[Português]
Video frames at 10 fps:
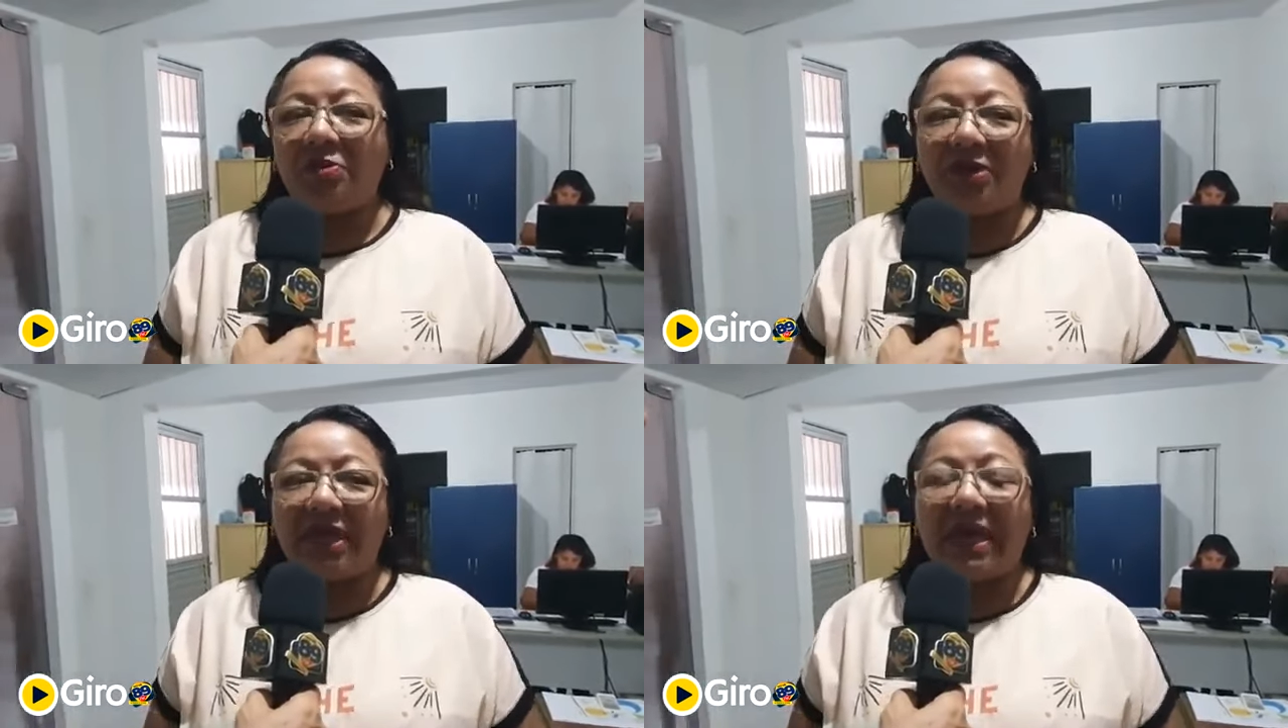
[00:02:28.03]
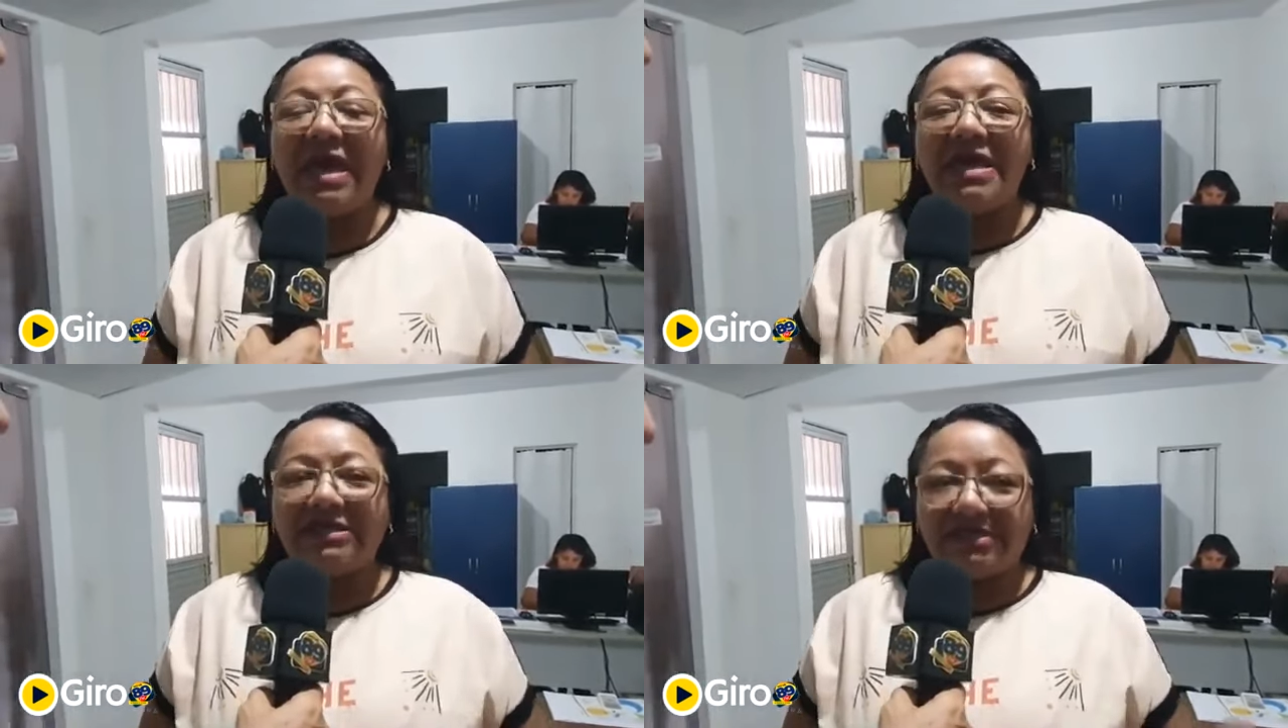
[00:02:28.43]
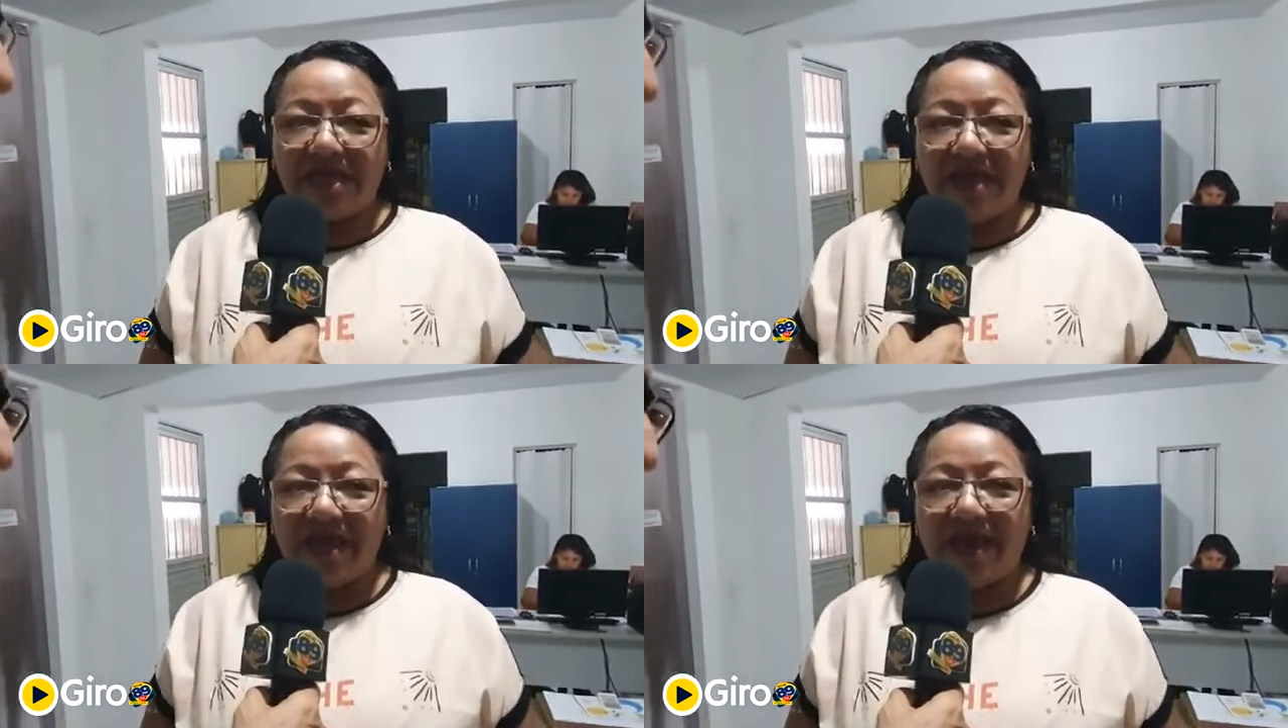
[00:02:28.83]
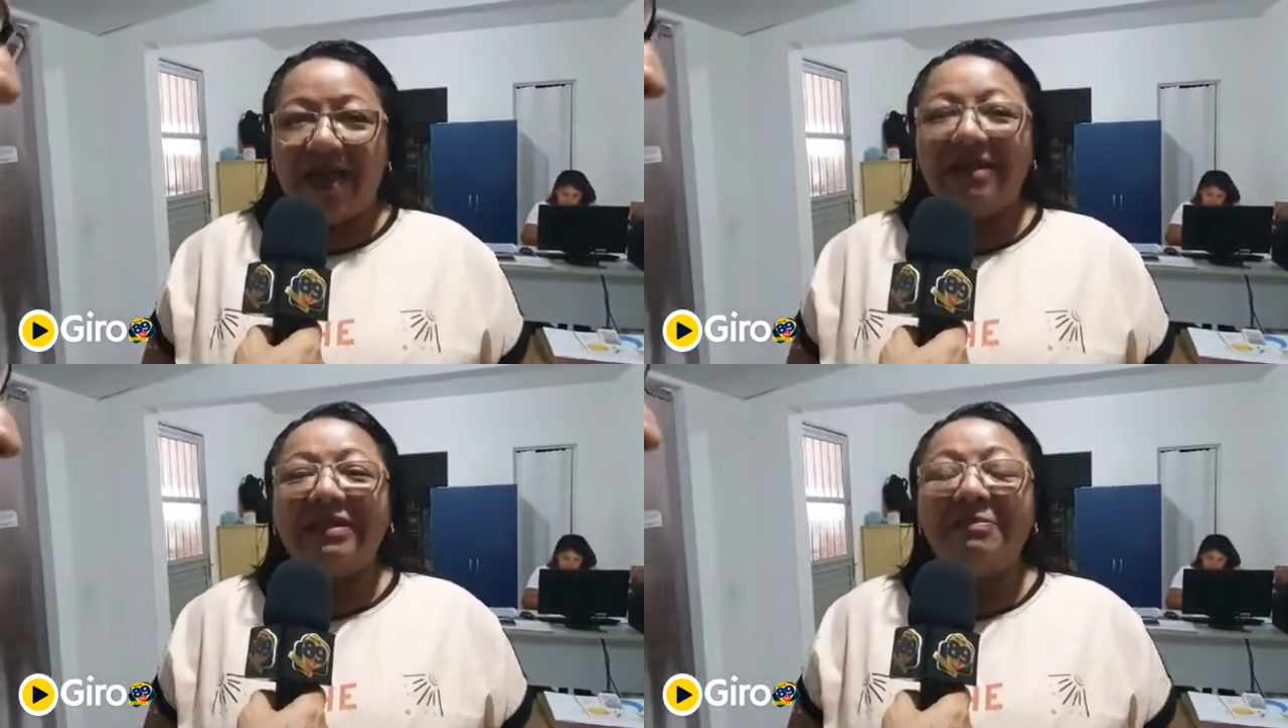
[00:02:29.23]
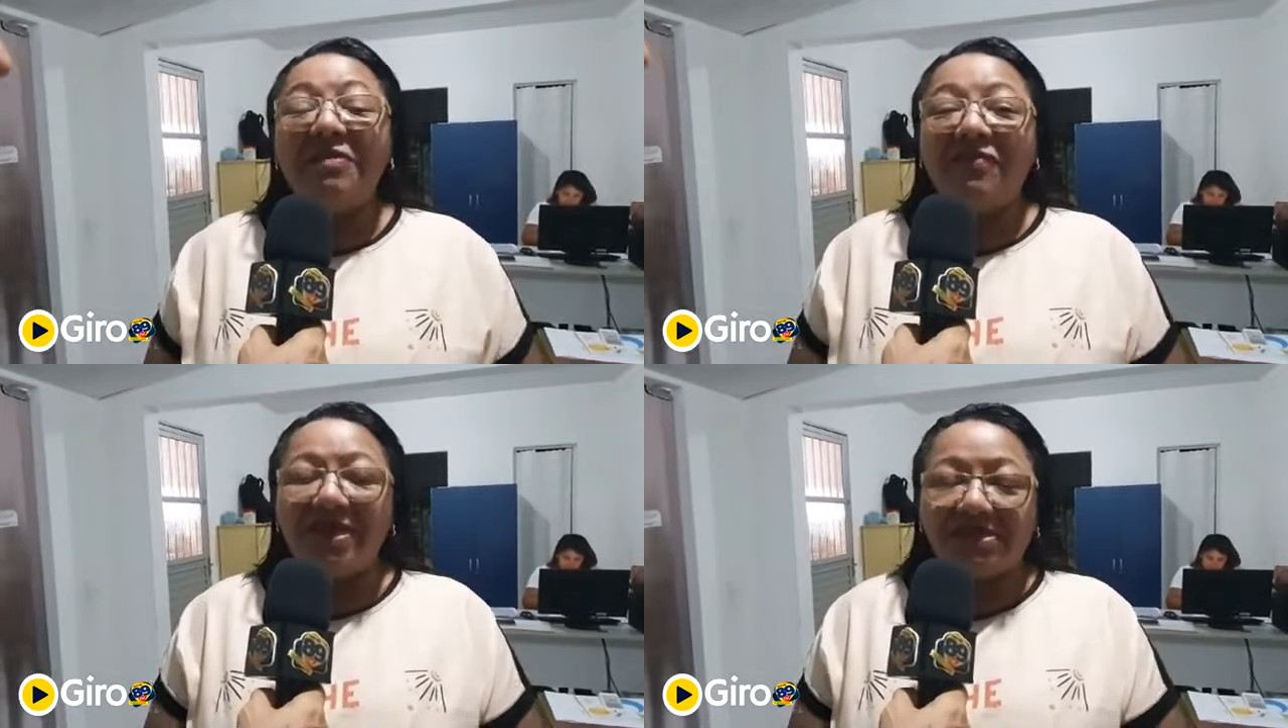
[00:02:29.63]
porque se errarem,
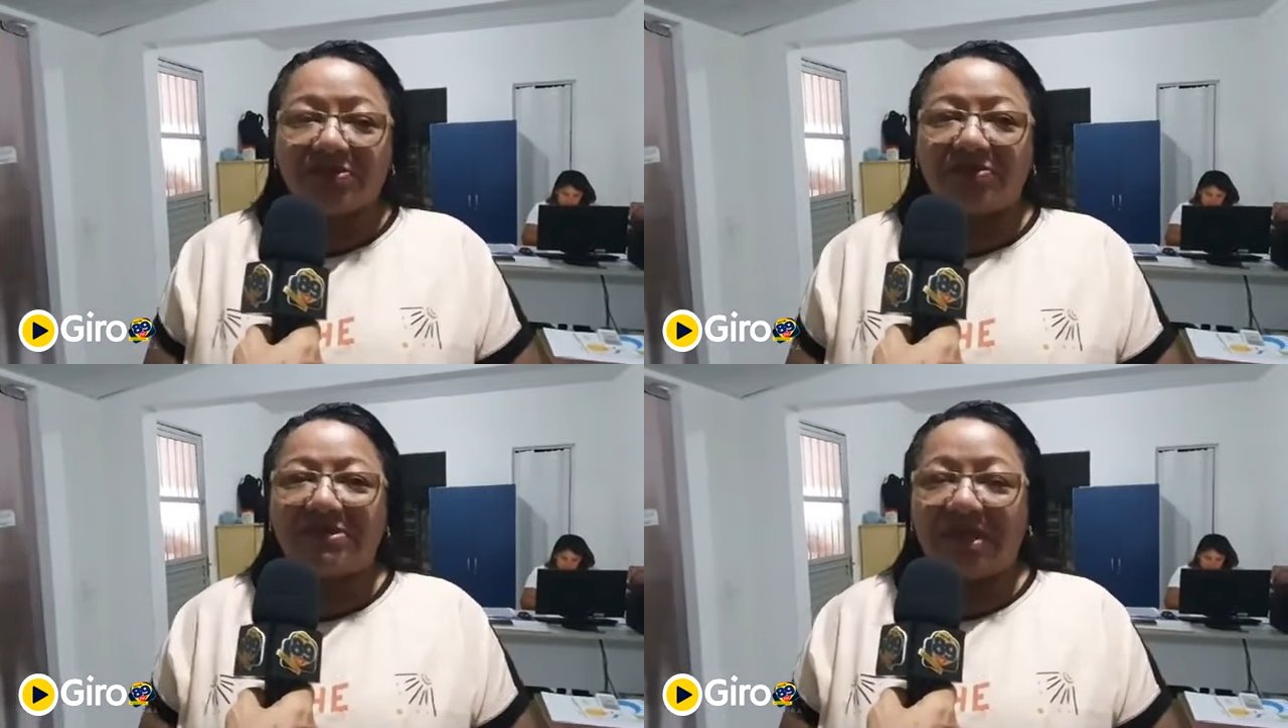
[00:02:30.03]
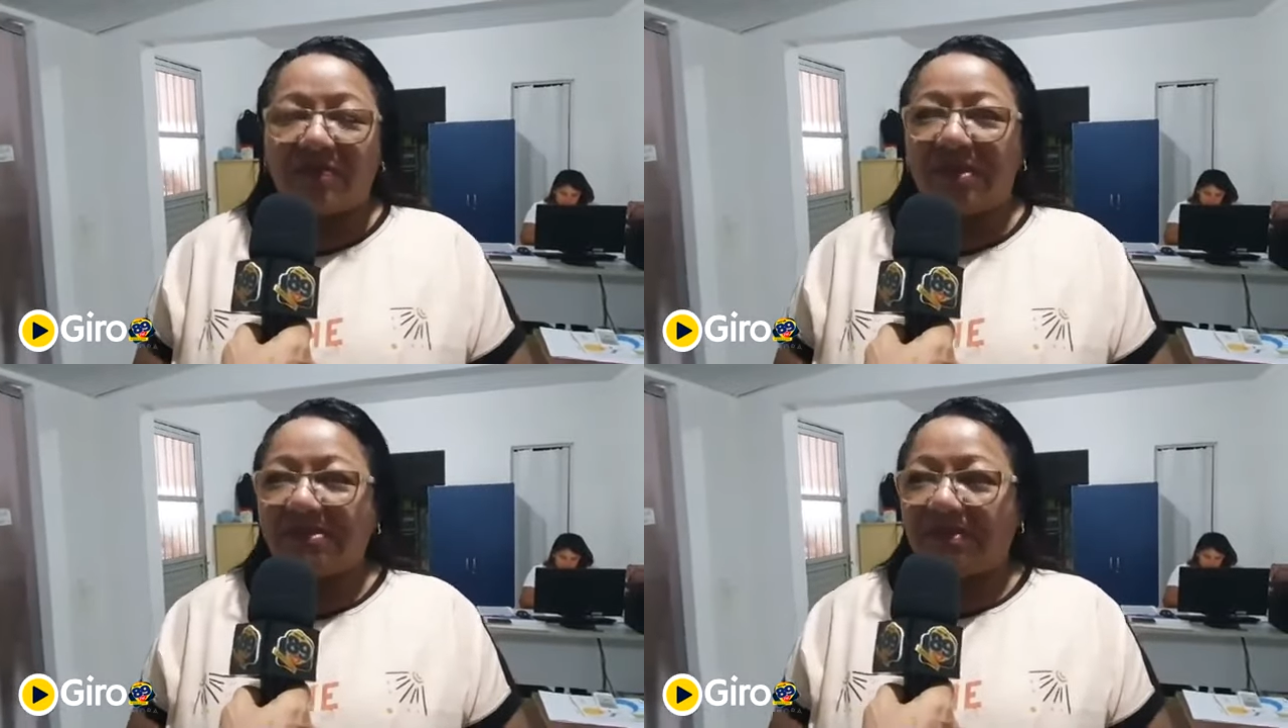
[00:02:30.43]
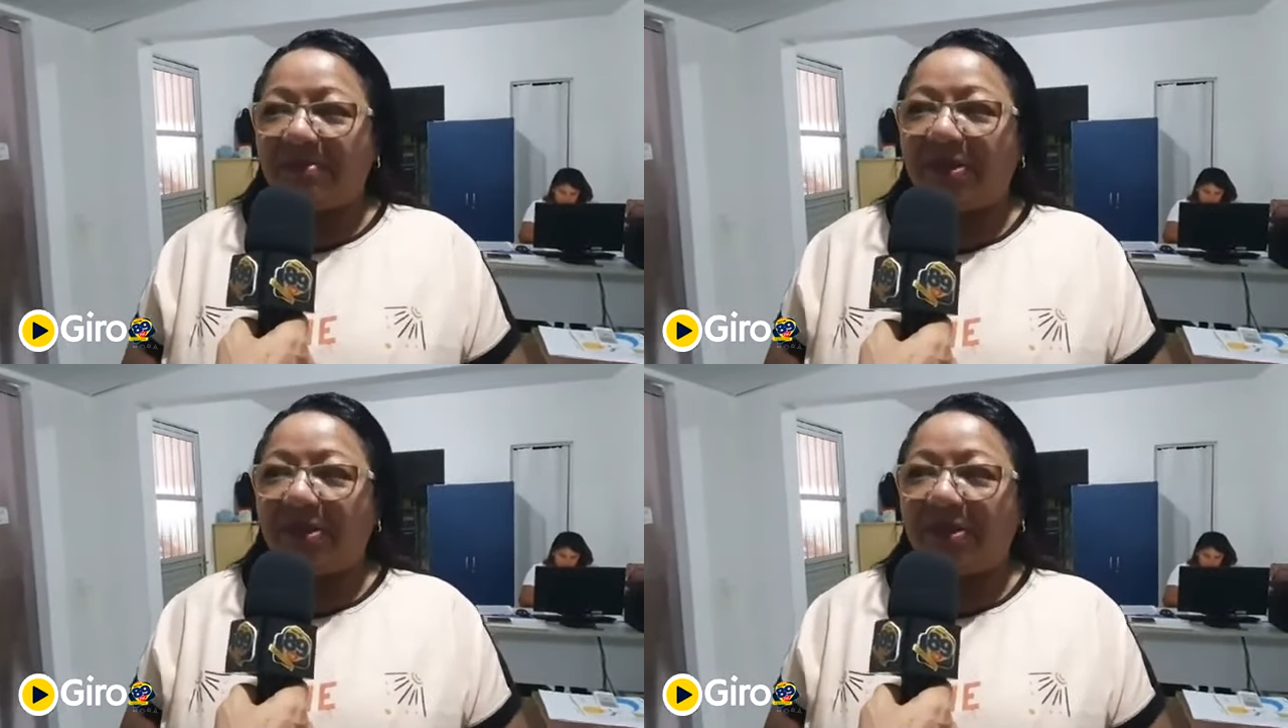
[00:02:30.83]
também vêm as consequências